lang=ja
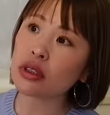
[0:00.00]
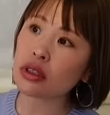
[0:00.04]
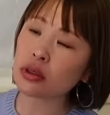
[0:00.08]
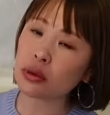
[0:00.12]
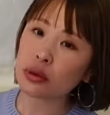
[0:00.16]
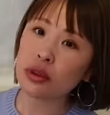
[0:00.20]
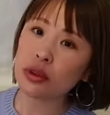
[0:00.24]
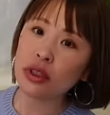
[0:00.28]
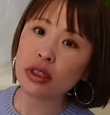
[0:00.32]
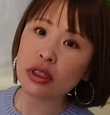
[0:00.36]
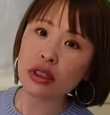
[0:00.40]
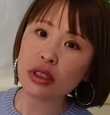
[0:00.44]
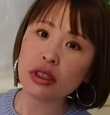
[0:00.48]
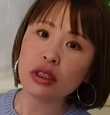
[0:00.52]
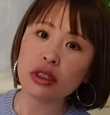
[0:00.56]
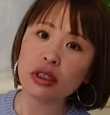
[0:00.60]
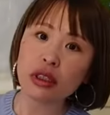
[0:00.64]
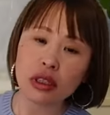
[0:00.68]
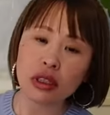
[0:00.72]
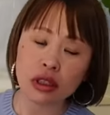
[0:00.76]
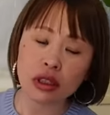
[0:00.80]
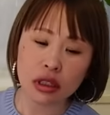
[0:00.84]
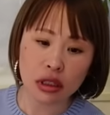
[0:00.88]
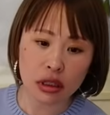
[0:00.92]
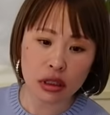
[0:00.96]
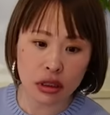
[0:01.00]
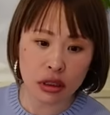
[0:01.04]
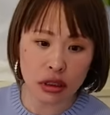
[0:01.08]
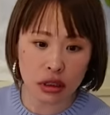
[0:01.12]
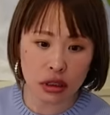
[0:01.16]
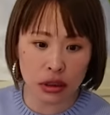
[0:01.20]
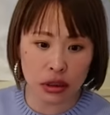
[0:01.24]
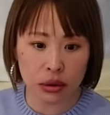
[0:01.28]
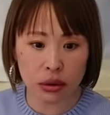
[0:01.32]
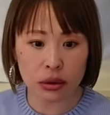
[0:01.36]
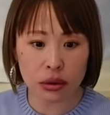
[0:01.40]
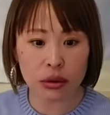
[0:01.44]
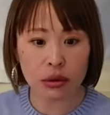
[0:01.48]
嬉しい連絡が
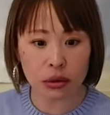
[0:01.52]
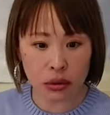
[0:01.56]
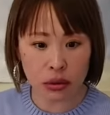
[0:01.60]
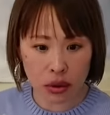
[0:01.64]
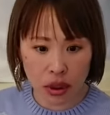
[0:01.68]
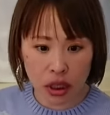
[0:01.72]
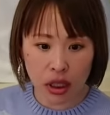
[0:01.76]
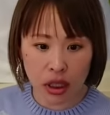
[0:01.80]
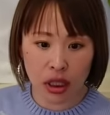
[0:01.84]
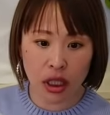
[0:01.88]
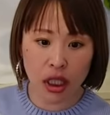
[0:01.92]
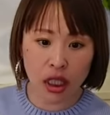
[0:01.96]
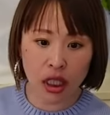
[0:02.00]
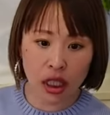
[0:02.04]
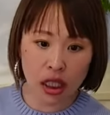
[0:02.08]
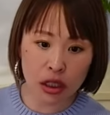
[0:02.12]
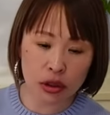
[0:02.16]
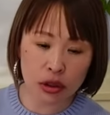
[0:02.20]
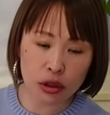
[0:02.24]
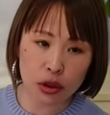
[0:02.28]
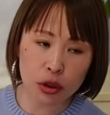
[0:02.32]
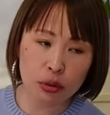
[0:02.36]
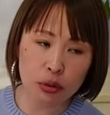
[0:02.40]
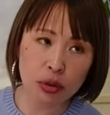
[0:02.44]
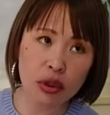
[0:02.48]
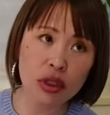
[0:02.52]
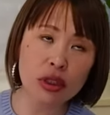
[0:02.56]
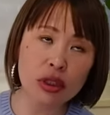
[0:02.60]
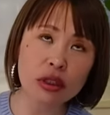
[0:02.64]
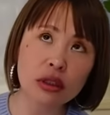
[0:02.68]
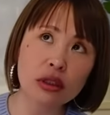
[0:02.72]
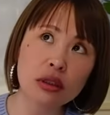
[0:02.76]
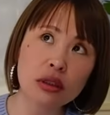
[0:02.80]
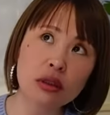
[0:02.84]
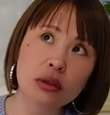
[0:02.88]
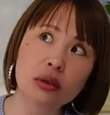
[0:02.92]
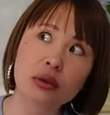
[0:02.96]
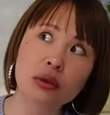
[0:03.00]
来るとか、あの素晴らし
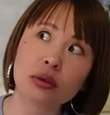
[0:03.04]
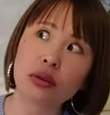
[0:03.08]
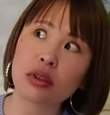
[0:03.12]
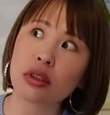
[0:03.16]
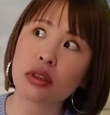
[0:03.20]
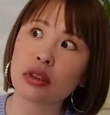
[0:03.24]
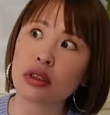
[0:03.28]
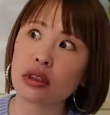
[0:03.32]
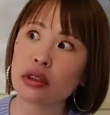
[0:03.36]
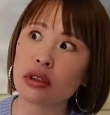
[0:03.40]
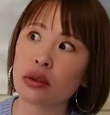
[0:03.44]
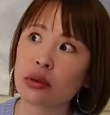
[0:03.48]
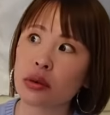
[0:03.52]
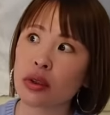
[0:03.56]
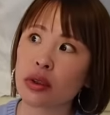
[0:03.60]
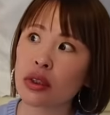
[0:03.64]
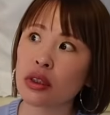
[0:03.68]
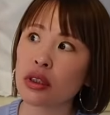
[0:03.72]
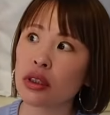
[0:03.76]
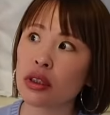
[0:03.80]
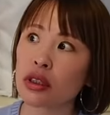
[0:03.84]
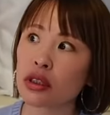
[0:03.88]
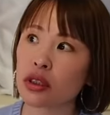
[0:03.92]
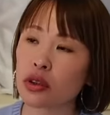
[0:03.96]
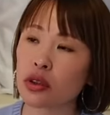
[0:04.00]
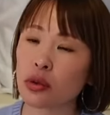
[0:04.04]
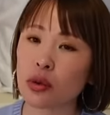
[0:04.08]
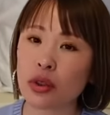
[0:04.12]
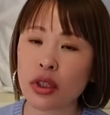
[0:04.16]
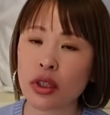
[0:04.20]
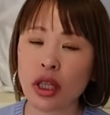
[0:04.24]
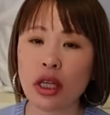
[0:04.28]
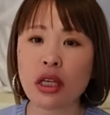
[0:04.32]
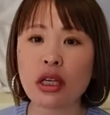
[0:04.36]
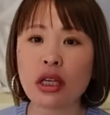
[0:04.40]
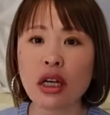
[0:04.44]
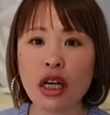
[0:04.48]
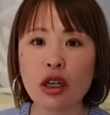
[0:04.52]
いその何て言うのかな、その
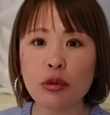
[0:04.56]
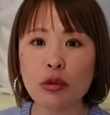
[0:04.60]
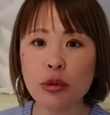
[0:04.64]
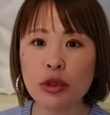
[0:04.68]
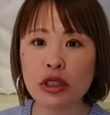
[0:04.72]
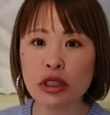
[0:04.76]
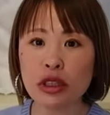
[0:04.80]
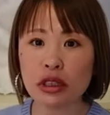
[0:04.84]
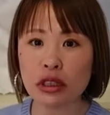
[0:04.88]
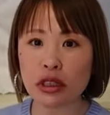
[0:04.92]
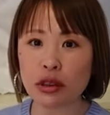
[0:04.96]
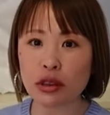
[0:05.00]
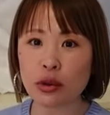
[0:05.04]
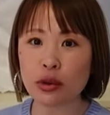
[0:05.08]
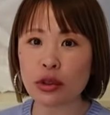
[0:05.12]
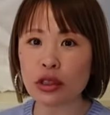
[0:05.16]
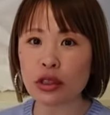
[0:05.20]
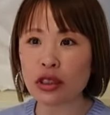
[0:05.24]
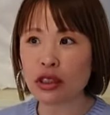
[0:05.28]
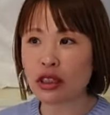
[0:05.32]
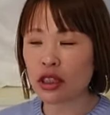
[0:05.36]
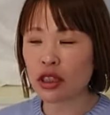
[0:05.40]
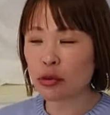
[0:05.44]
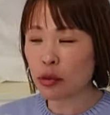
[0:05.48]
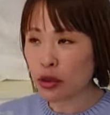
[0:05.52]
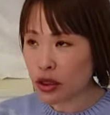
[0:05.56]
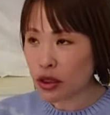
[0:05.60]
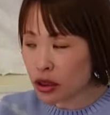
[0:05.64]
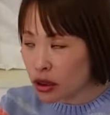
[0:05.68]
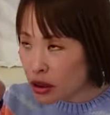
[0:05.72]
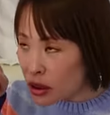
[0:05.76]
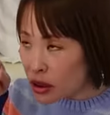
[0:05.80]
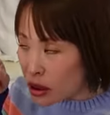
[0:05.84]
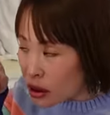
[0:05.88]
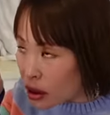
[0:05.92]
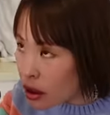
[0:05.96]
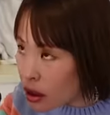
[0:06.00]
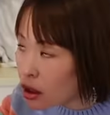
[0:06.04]
展開を見ちゃった時って、やっぱり視
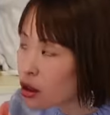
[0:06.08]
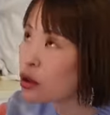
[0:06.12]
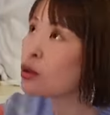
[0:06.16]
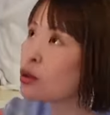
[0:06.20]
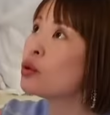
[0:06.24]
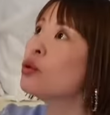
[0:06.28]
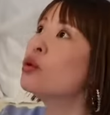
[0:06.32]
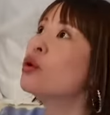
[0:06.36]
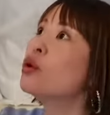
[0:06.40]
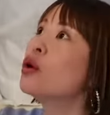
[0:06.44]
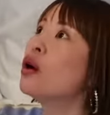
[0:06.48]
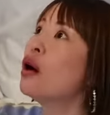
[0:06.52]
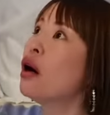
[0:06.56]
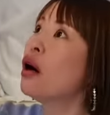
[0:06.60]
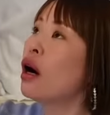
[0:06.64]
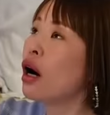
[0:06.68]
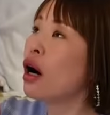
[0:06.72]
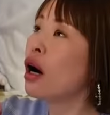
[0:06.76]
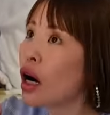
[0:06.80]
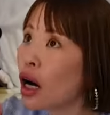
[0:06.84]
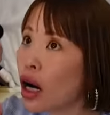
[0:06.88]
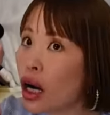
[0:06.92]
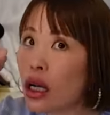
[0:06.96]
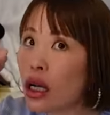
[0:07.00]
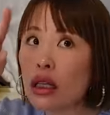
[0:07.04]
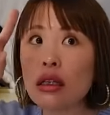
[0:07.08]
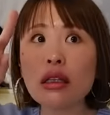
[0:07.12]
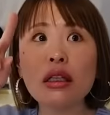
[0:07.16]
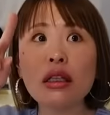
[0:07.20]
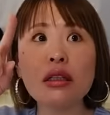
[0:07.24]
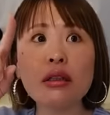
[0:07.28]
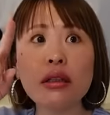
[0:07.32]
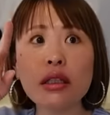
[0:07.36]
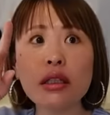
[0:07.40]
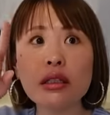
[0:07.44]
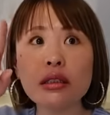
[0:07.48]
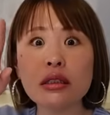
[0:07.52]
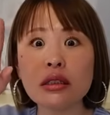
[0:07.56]
線こう上がって
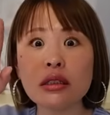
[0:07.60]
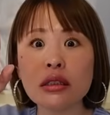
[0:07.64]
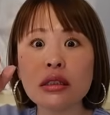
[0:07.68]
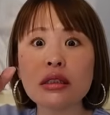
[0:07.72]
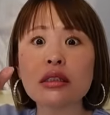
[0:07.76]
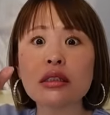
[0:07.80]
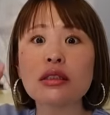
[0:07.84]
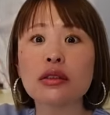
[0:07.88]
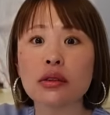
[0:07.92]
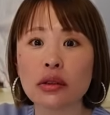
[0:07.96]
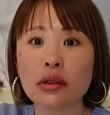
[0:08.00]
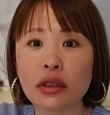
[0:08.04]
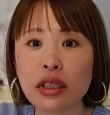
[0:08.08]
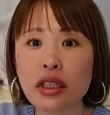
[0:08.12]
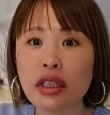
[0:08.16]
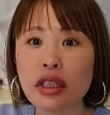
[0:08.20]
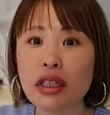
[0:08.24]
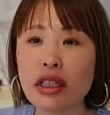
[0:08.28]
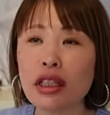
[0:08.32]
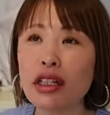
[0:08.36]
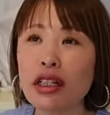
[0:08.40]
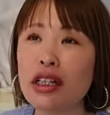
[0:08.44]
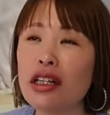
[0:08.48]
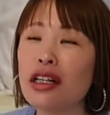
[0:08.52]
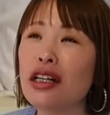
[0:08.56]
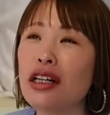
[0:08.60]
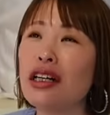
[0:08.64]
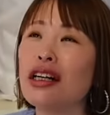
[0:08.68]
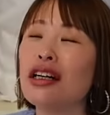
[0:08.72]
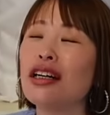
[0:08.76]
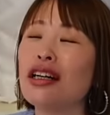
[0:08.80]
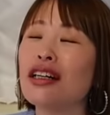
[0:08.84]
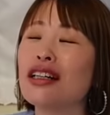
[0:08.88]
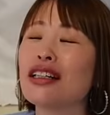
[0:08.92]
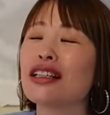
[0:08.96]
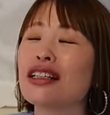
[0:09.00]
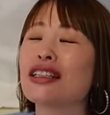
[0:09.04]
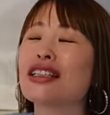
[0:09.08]
るはずなんですよね。
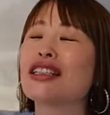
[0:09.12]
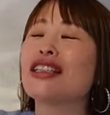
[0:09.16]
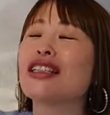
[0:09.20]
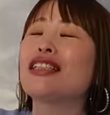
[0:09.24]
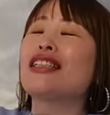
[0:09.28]
来